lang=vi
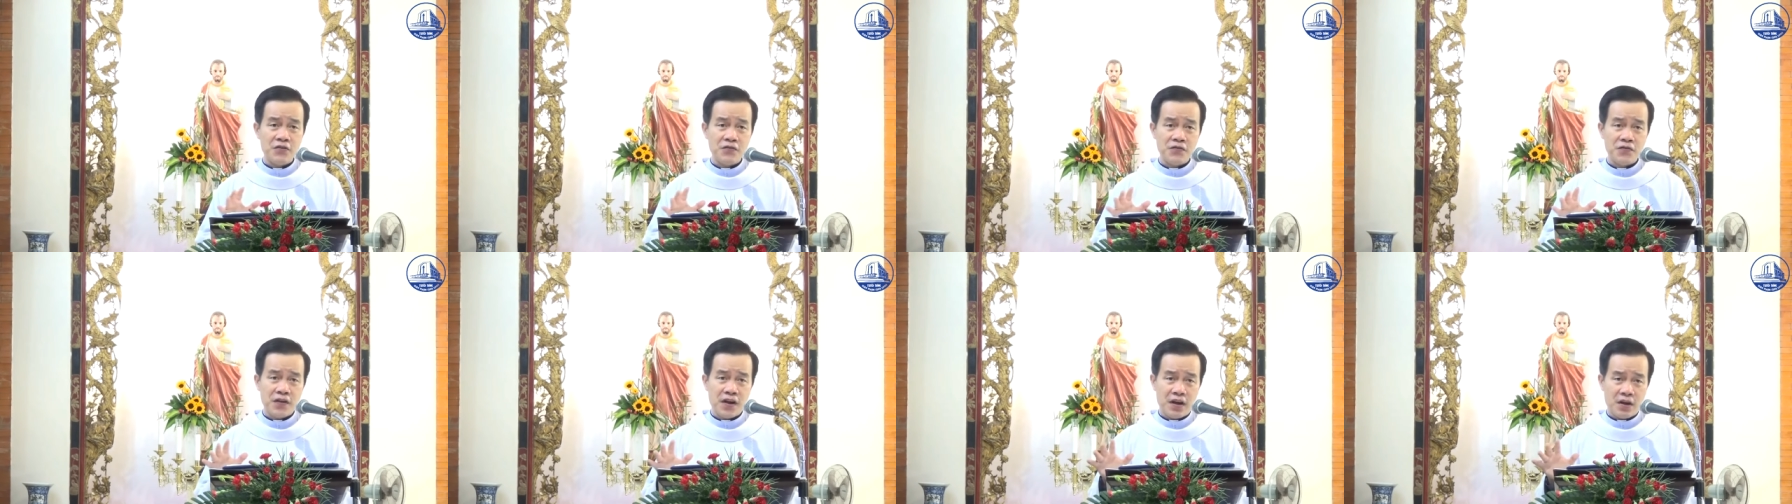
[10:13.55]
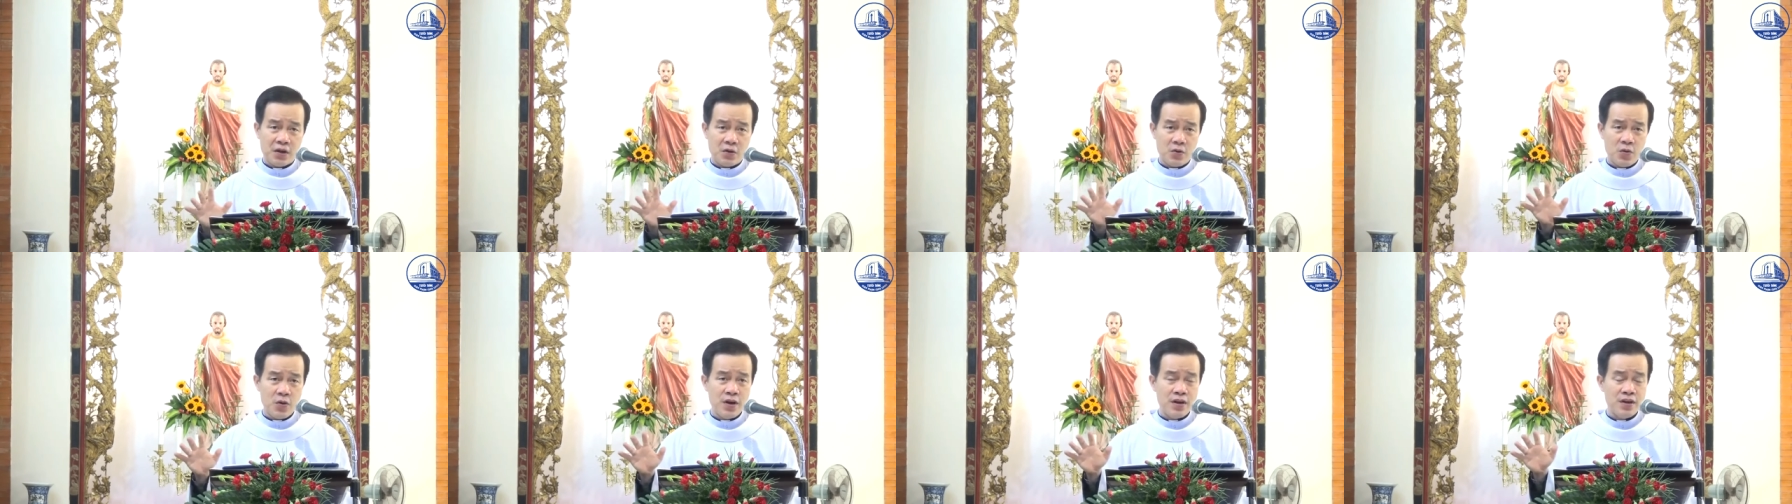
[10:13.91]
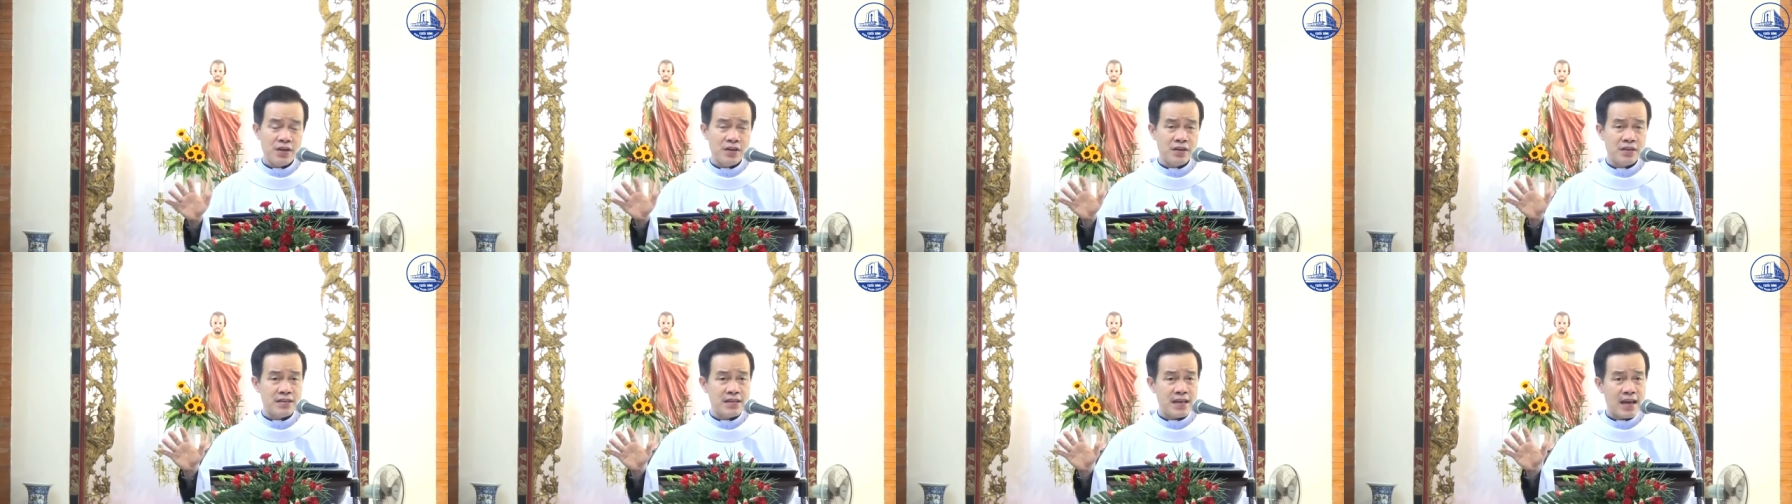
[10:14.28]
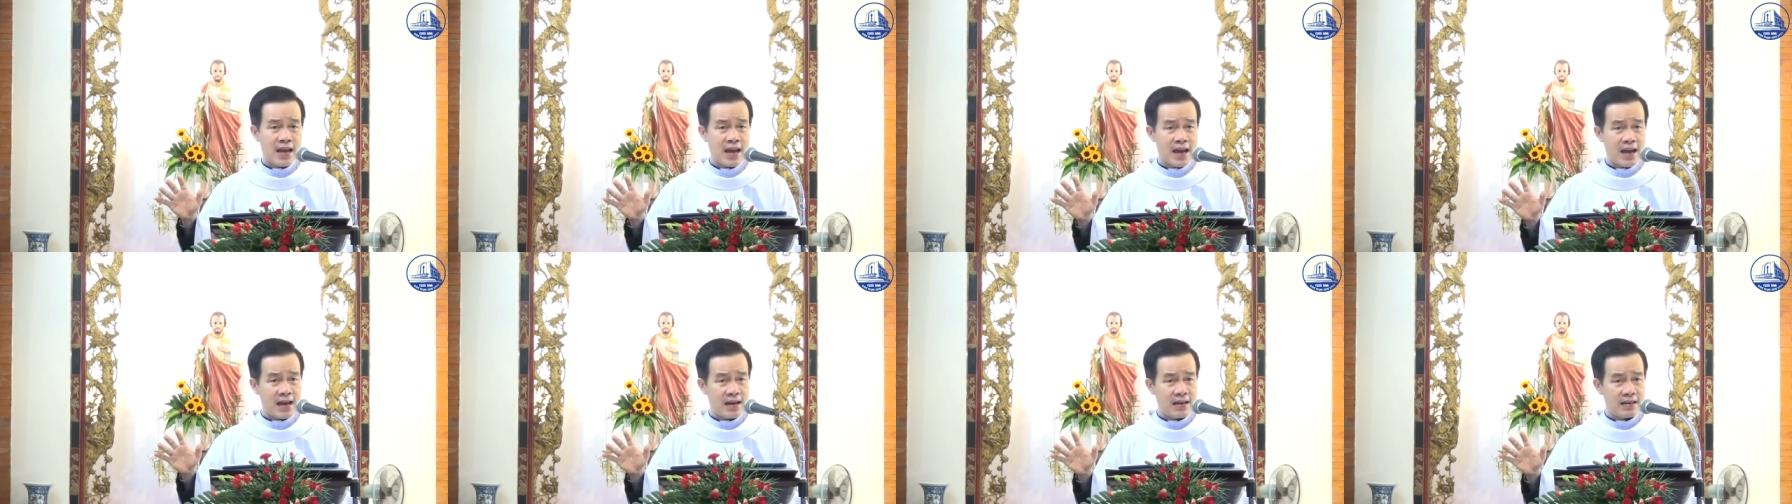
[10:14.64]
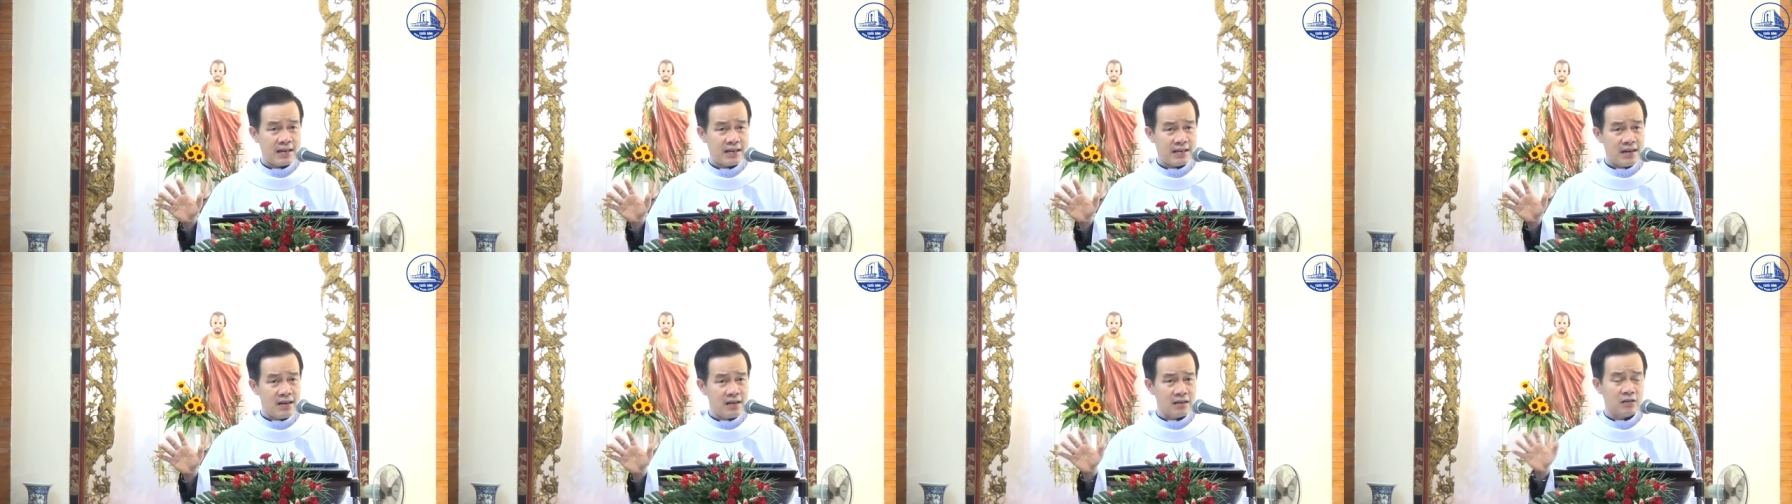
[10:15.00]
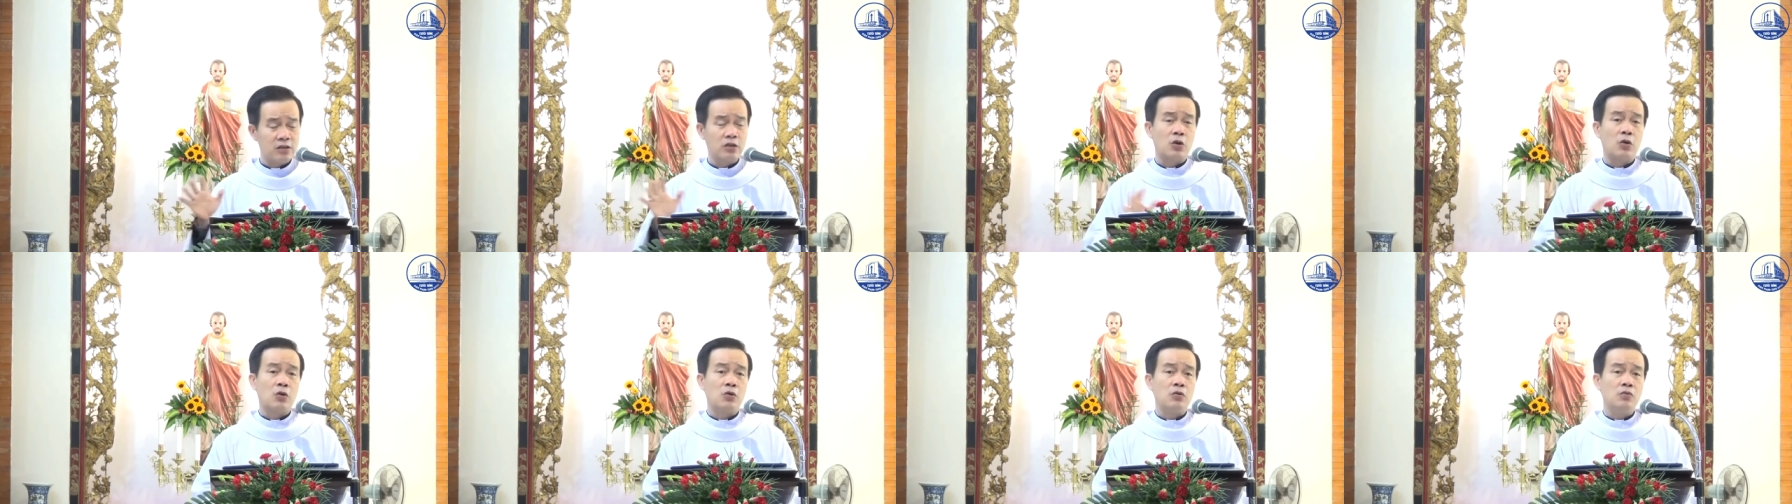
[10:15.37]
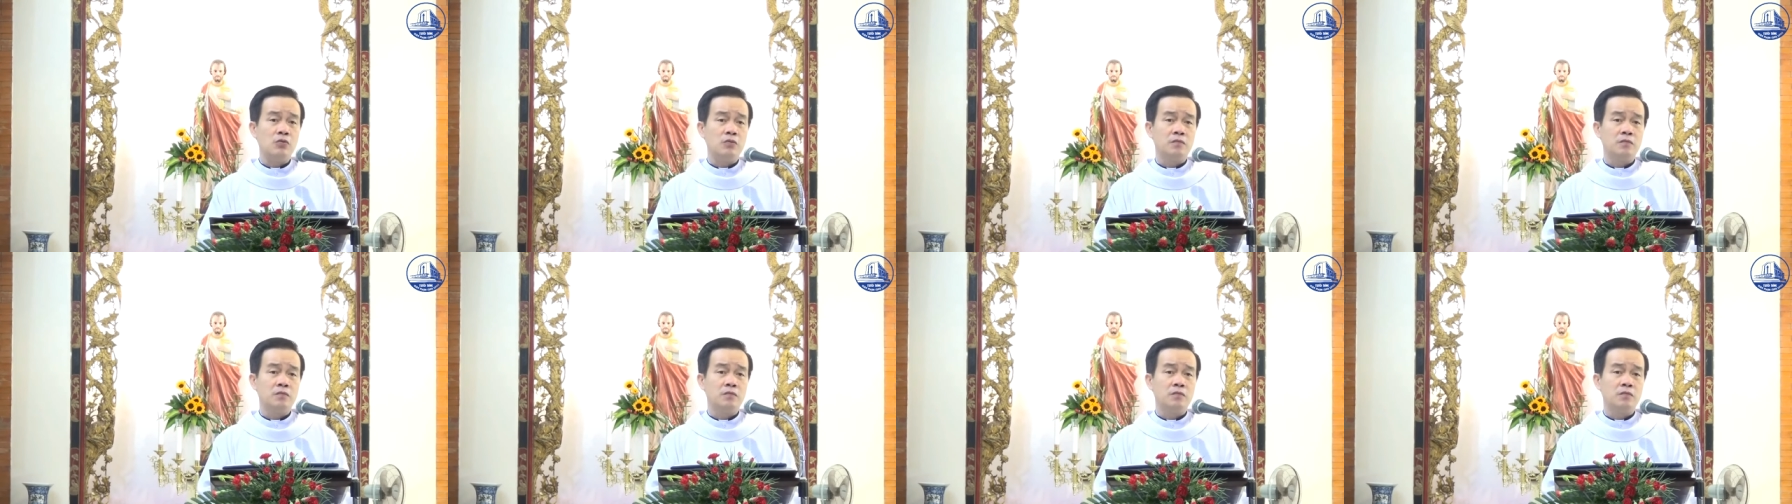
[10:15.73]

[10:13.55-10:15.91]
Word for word: về quê cha đất tổ